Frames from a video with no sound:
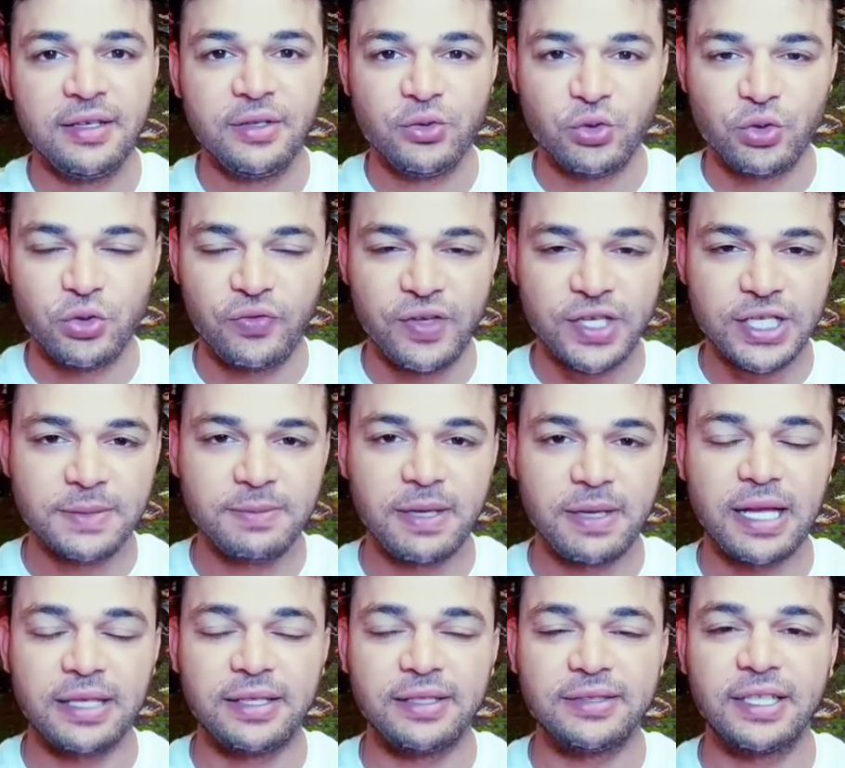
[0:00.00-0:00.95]
شوف اسم
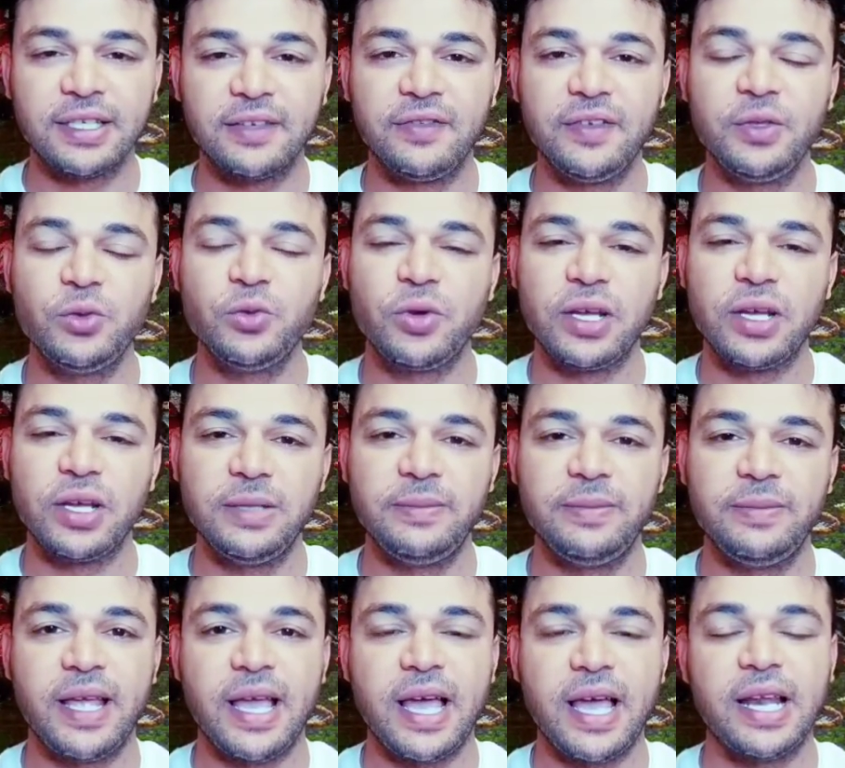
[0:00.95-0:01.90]
حضرتك فين
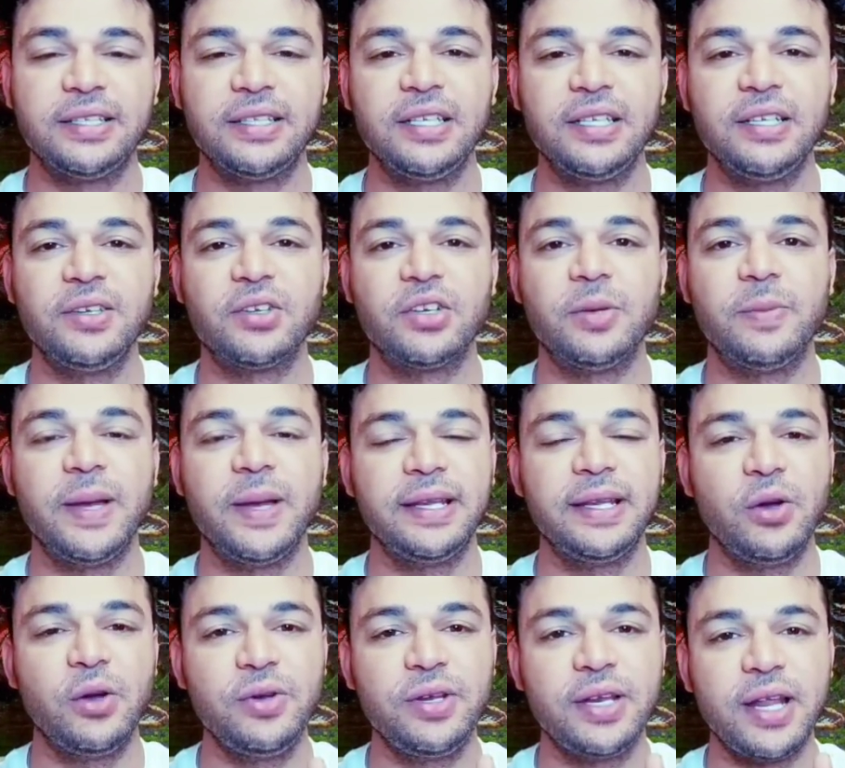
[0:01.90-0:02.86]
وكلمنا على تليجرام
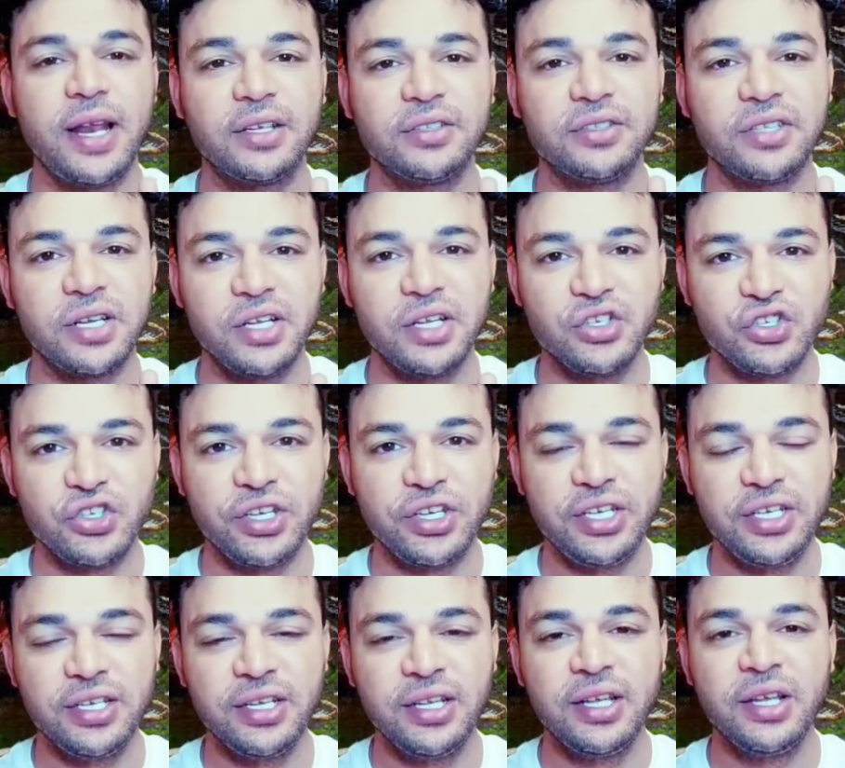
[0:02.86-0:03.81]
احنا قلنا هنختار
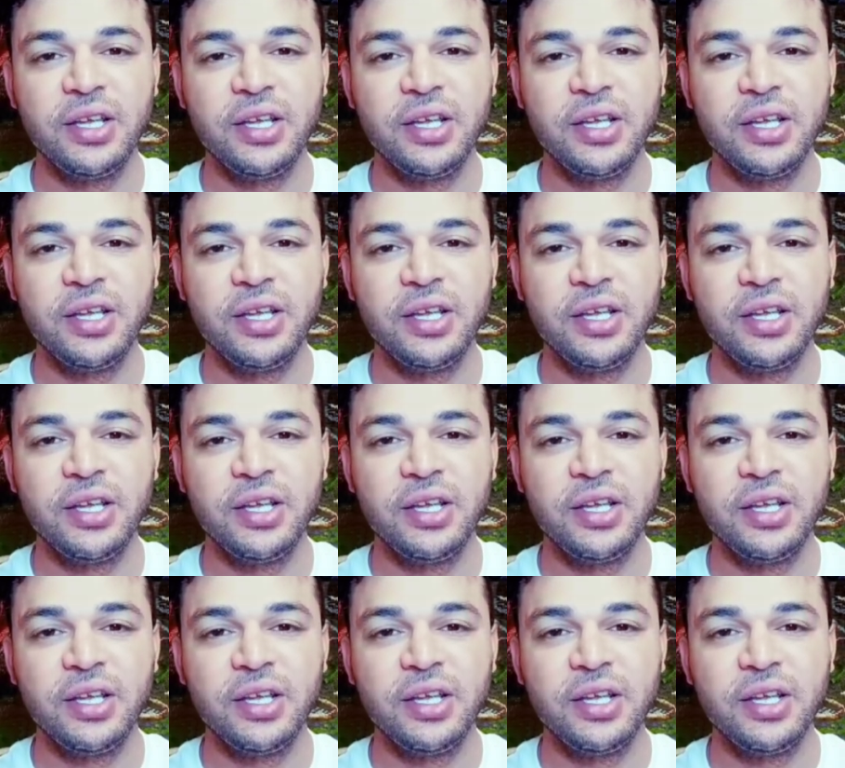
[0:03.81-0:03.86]
20